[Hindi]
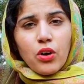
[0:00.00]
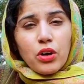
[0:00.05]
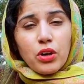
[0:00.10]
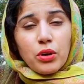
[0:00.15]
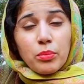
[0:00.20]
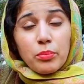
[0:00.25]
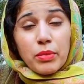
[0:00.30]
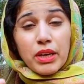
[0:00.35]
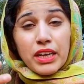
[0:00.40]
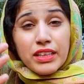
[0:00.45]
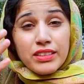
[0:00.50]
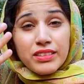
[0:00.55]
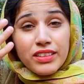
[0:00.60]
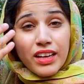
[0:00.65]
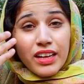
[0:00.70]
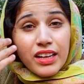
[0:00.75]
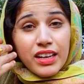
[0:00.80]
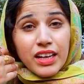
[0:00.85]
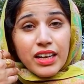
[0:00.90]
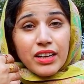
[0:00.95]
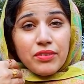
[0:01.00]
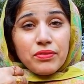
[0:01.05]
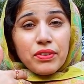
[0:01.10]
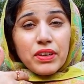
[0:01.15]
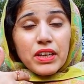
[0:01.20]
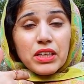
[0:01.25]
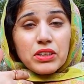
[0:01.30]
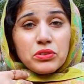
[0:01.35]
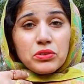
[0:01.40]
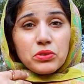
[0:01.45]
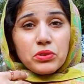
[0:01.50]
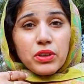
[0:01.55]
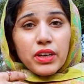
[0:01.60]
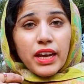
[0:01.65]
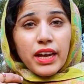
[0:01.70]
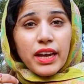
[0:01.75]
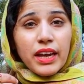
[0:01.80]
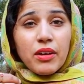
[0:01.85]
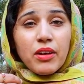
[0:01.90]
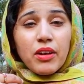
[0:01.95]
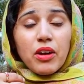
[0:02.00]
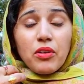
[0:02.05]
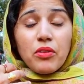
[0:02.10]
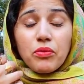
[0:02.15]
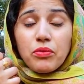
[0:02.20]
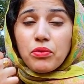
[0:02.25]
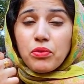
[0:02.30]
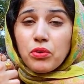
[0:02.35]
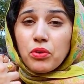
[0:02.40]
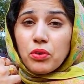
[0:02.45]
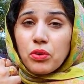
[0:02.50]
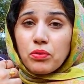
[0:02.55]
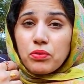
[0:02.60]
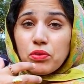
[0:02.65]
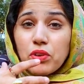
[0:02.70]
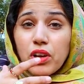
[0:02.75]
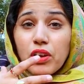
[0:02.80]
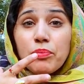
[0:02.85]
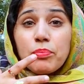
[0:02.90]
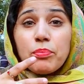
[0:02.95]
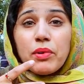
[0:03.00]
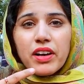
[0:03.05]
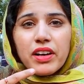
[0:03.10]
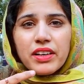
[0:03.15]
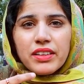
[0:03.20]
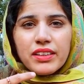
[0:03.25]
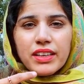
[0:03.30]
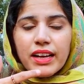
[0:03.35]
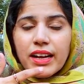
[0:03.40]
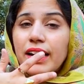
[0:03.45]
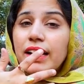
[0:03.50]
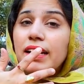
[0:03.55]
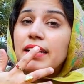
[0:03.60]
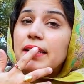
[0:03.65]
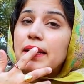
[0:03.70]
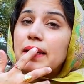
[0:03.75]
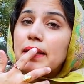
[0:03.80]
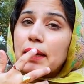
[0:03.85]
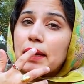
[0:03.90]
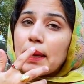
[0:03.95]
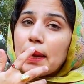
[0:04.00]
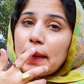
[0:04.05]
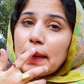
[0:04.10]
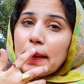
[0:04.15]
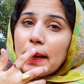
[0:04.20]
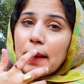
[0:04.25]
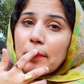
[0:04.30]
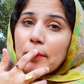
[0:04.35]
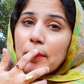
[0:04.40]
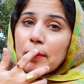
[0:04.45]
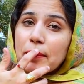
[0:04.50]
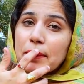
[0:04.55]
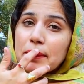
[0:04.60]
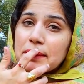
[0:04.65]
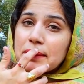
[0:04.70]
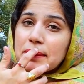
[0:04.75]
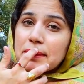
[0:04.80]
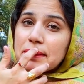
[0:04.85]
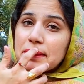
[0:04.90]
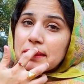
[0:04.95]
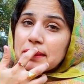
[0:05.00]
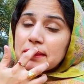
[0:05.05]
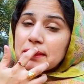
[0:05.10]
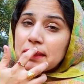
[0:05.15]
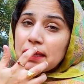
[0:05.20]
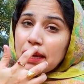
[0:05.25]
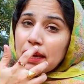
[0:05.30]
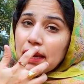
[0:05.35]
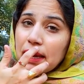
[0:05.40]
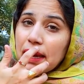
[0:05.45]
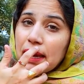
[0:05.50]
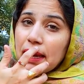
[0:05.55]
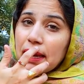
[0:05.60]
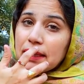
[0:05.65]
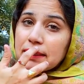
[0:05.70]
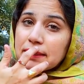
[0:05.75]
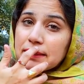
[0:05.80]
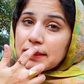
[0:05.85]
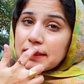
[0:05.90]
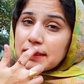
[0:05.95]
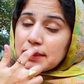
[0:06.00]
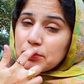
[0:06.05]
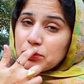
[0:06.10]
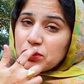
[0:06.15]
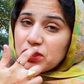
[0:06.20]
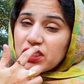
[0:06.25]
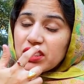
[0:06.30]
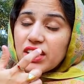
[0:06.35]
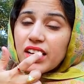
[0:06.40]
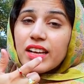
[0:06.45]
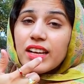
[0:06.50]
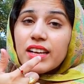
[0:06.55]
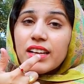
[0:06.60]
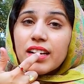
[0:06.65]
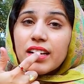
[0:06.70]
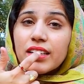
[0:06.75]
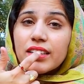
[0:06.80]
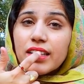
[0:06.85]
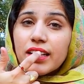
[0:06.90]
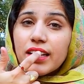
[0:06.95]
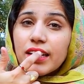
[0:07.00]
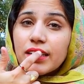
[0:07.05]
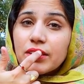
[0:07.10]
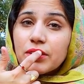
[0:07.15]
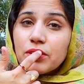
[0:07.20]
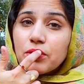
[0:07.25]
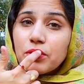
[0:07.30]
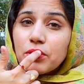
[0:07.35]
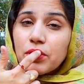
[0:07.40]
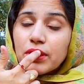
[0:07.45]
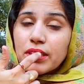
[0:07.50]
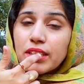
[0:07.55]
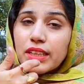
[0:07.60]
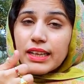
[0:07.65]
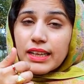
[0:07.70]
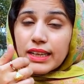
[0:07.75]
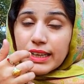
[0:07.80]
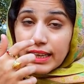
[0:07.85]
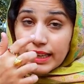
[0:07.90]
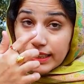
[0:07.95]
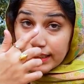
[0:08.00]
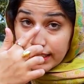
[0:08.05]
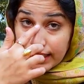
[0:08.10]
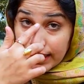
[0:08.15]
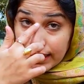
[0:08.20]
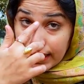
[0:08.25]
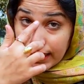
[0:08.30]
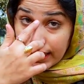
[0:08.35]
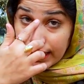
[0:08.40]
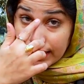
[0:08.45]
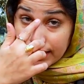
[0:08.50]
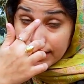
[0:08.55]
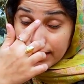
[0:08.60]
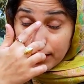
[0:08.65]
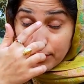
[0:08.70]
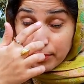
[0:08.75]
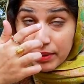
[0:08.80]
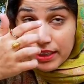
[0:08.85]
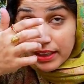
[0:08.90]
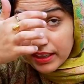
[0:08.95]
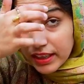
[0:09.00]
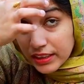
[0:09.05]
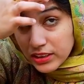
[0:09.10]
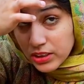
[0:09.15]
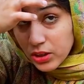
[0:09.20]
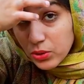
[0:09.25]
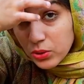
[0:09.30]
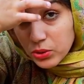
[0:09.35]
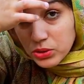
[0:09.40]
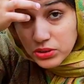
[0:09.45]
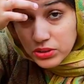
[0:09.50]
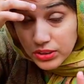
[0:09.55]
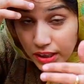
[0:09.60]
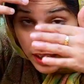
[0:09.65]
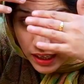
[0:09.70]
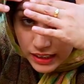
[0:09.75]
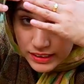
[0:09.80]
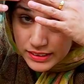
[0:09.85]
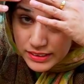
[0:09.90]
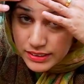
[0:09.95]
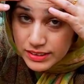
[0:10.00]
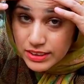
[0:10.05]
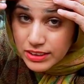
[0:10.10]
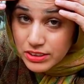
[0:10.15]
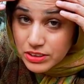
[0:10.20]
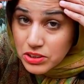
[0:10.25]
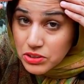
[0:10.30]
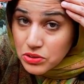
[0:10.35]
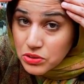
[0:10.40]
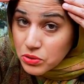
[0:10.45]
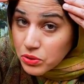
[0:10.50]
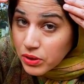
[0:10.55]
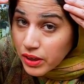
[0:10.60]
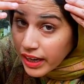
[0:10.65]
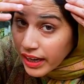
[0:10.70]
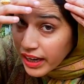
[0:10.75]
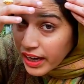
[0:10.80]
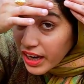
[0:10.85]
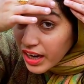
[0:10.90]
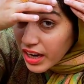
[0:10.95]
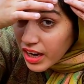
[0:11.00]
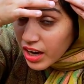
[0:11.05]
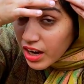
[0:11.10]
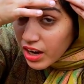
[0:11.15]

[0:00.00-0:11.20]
और मेरे सारा फेस जो है वो फुल ऑफ ब्लड था ये देखें यहाँ पे भी स्टिचेस एक स्टिच मुझे यहाँ लगा था दो अंदर लगे थे एक यहाँ पे लगा था और सात स्टिचेस जो हैं